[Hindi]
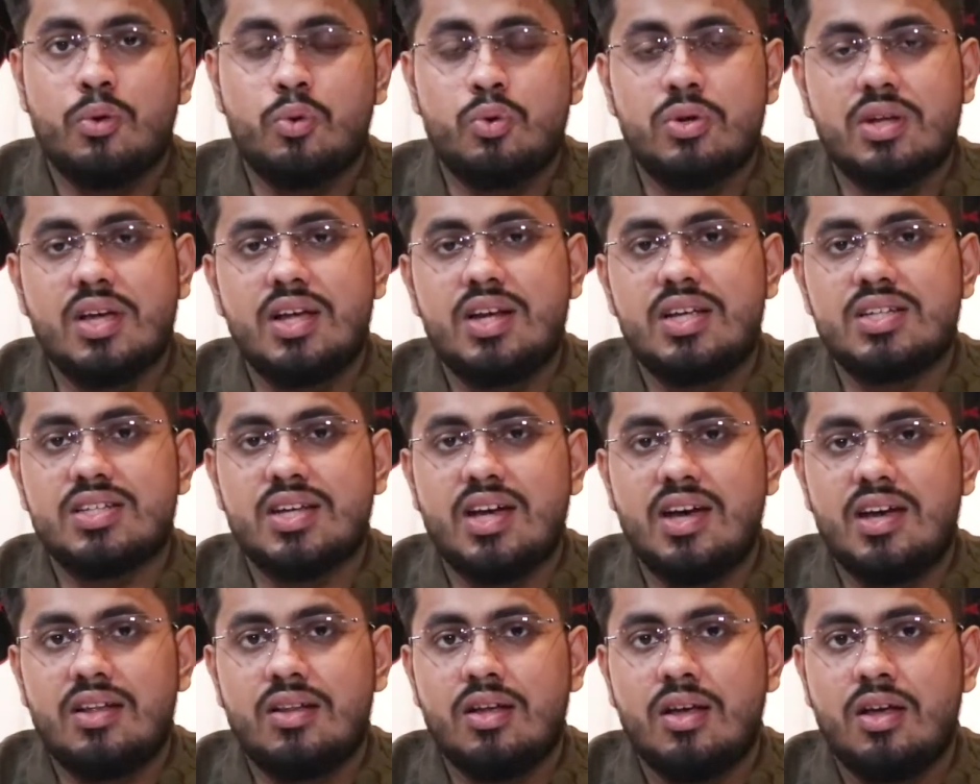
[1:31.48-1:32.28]
उनके लिए
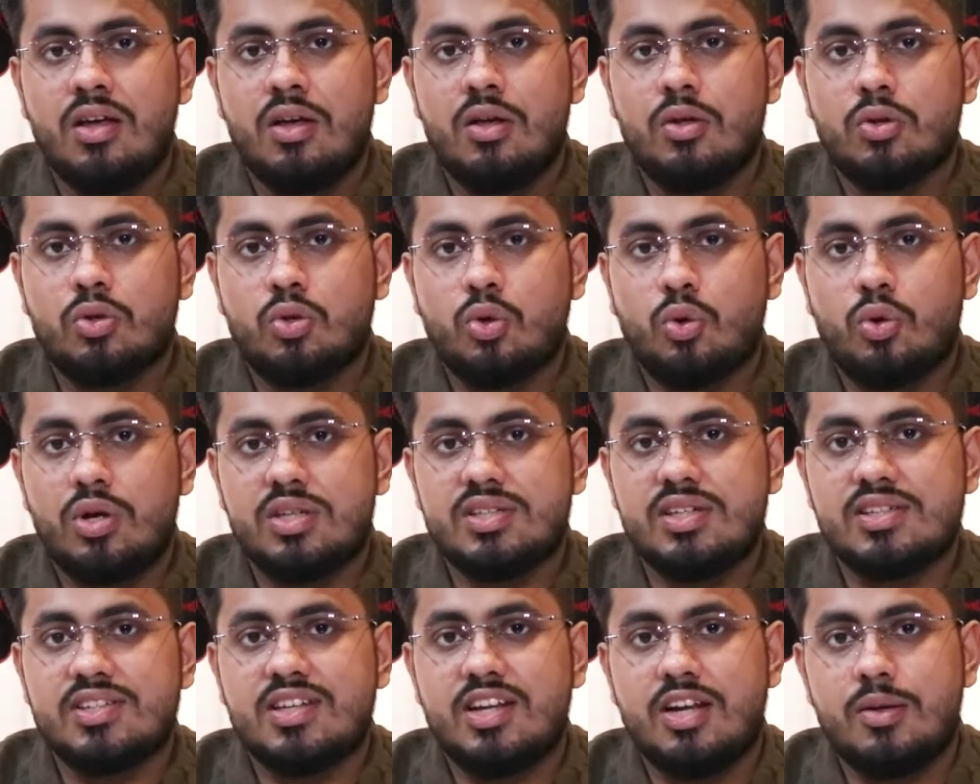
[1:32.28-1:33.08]
शायद थोड़ा
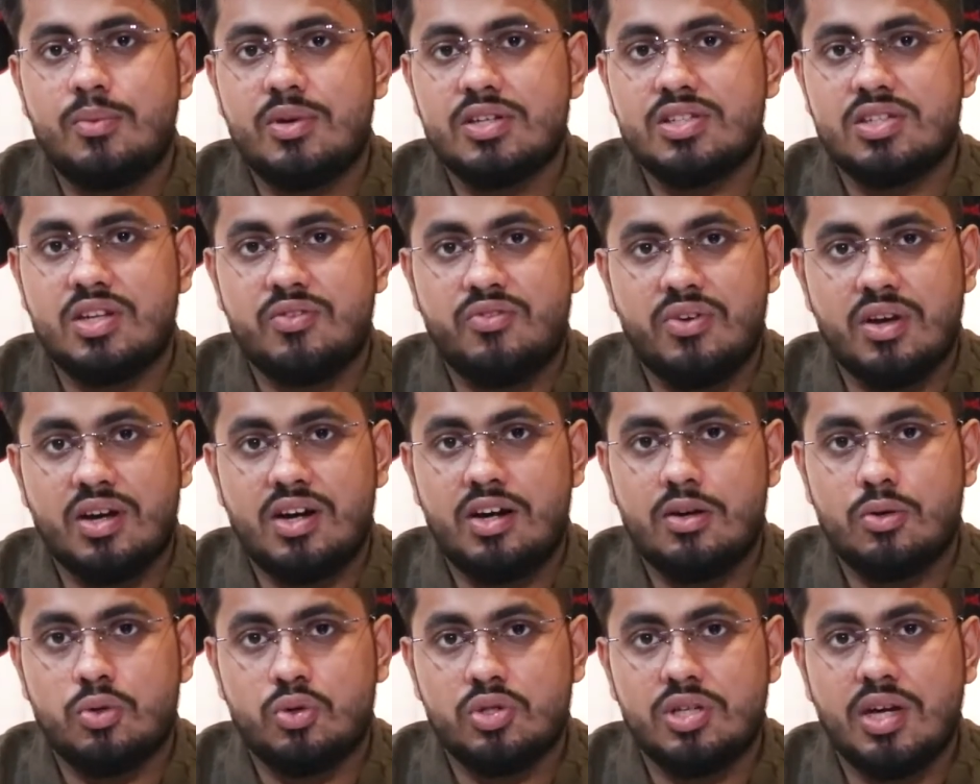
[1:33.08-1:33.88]
सा सिलेबस
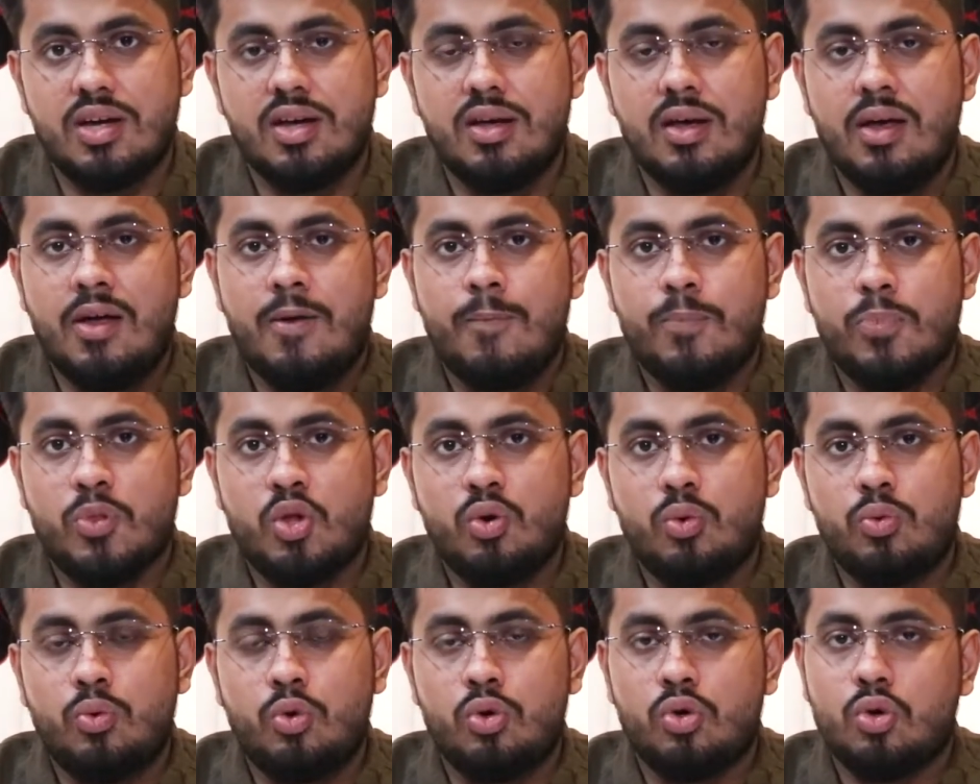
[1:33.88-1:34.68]
डिफ़िकल्ट हो जाए
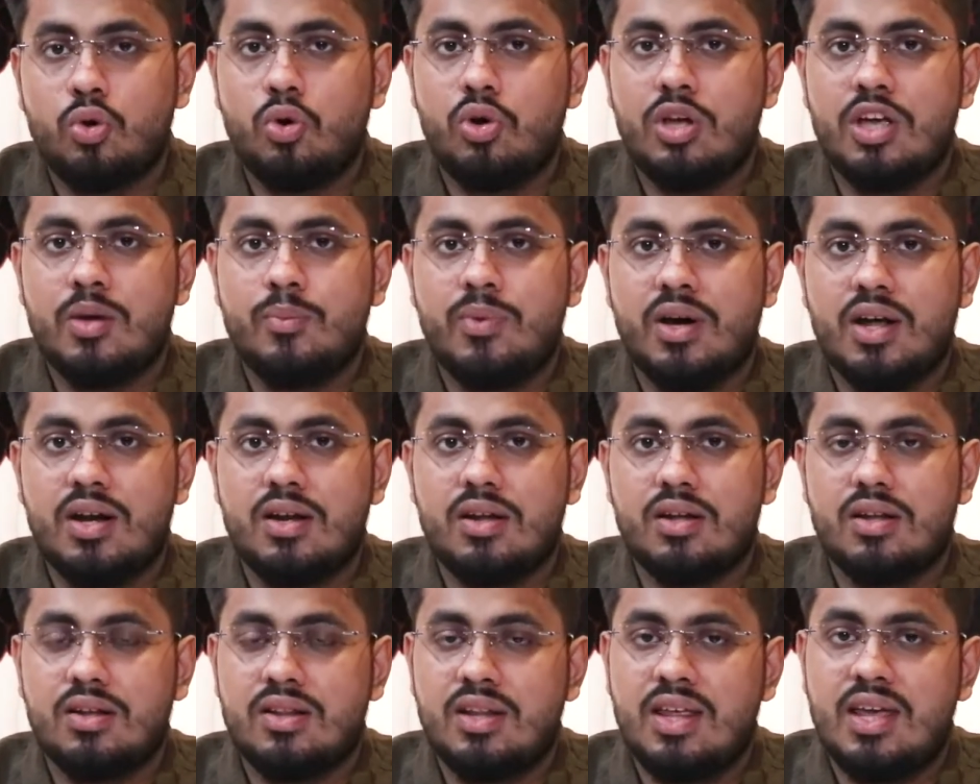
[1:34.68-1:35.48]
तो उनको एक बार
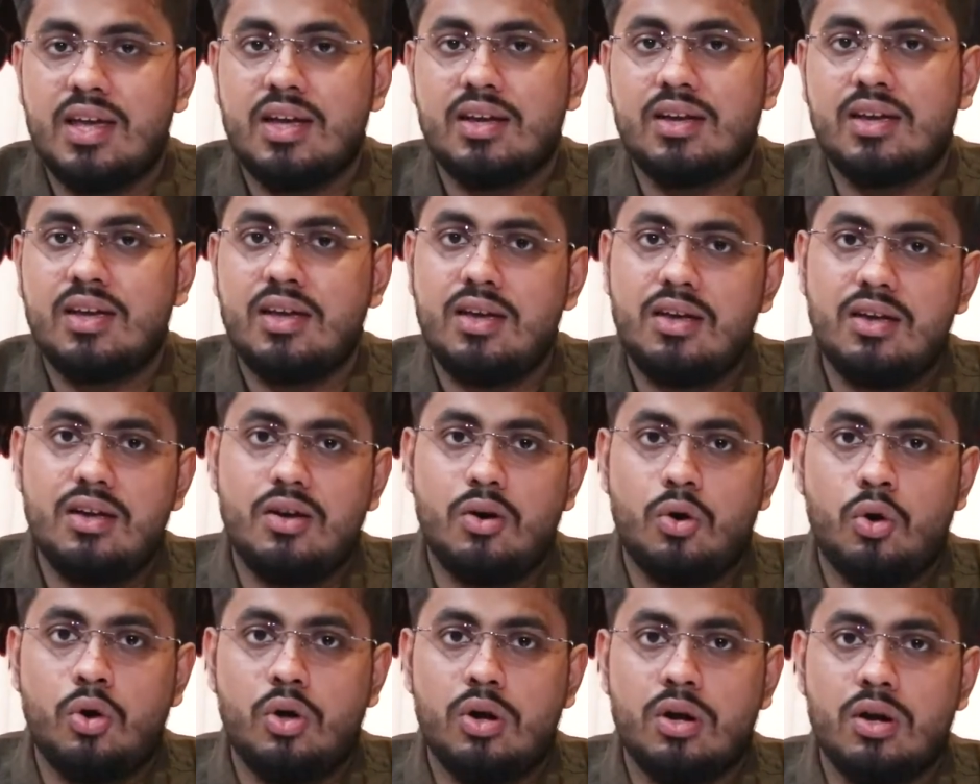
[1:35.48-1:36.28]
देख के
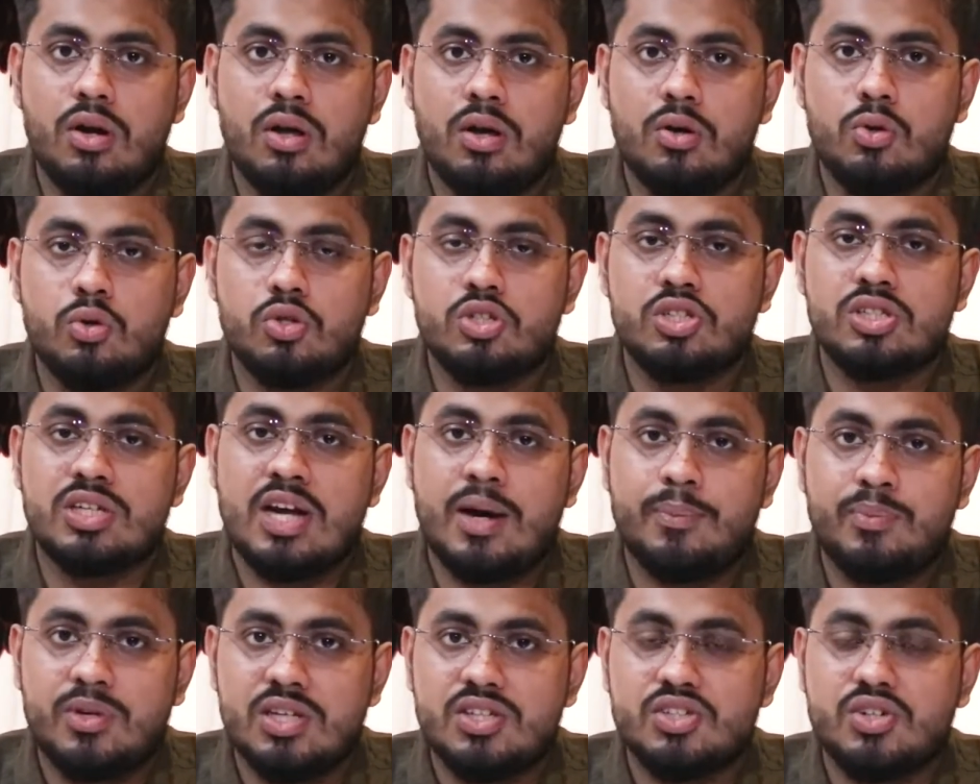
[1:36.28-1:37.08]
और कुछ
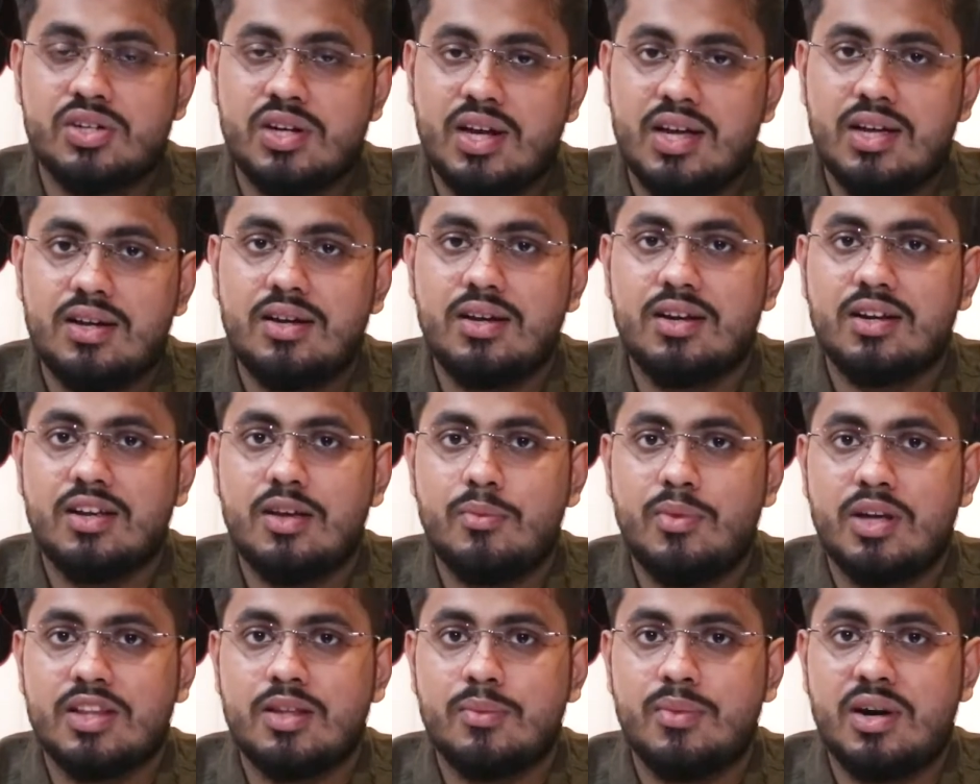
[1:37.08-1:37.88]
चैप्टर्स ट्राई
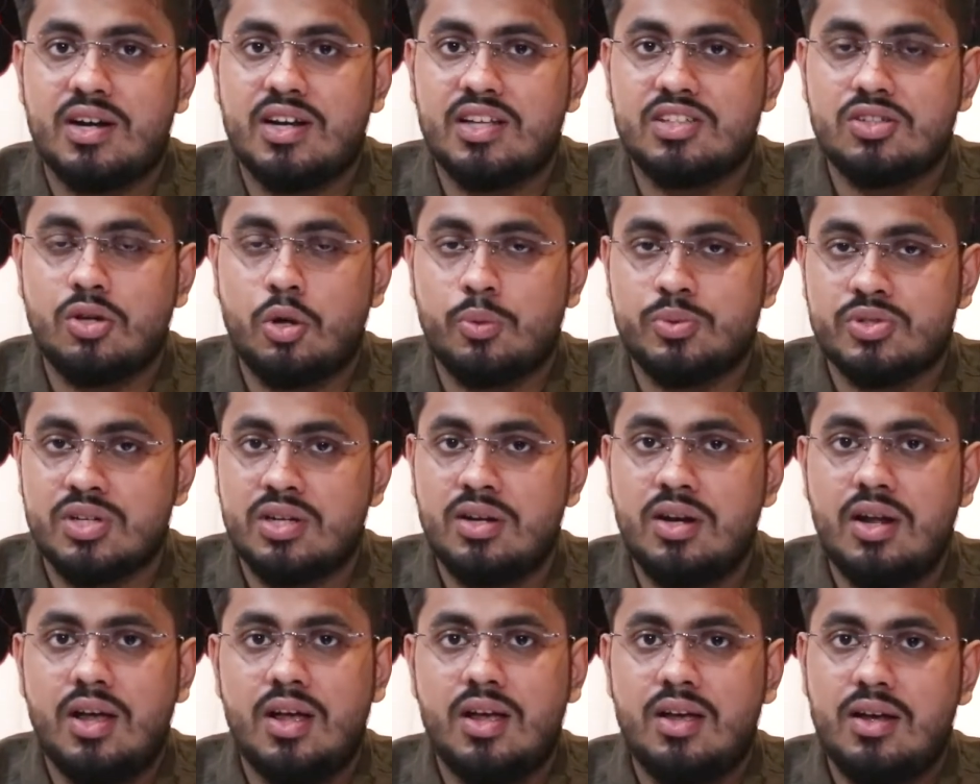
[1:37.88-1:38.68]
करके मैथमेटिक्स
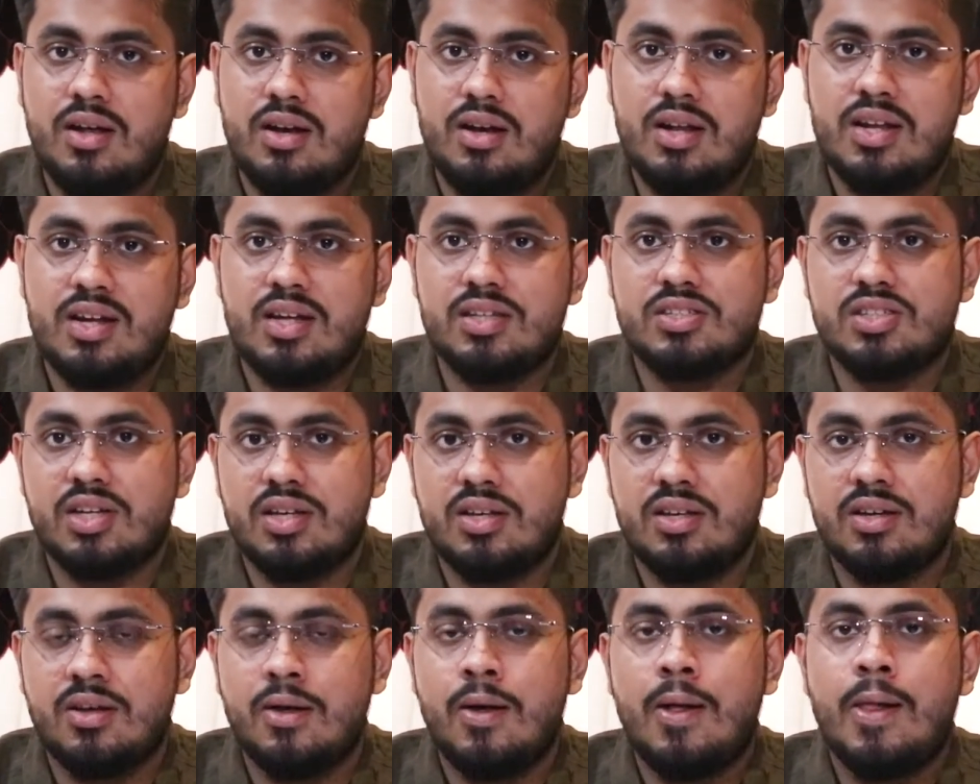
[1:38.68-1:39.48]
ऑप्शन लेना
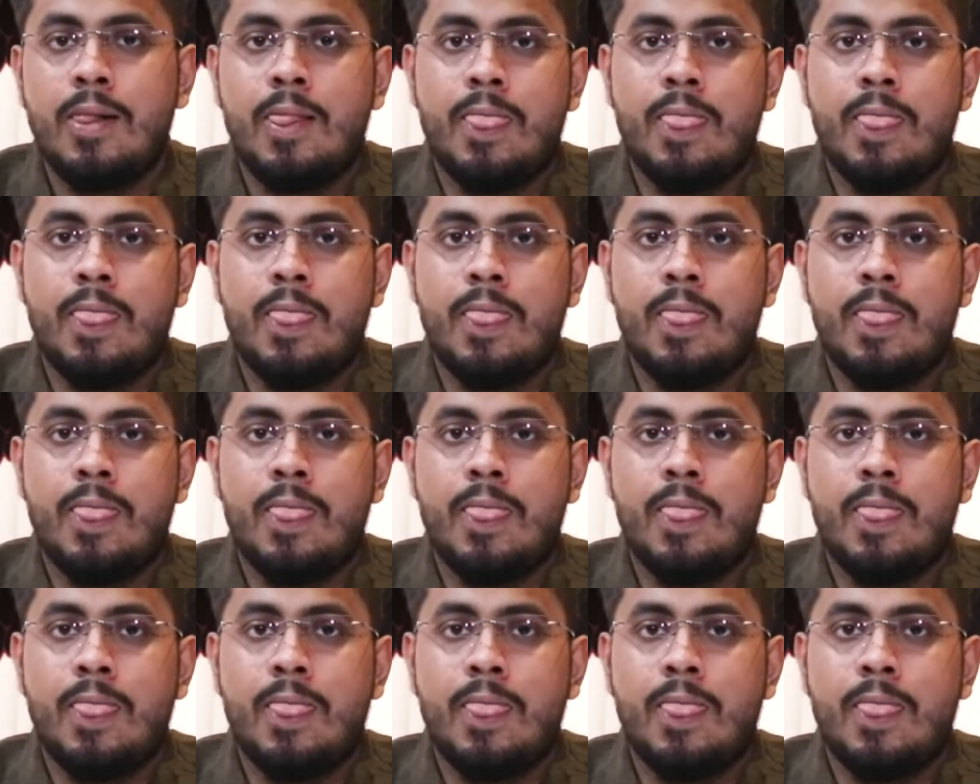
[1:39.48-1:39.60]
चाहिए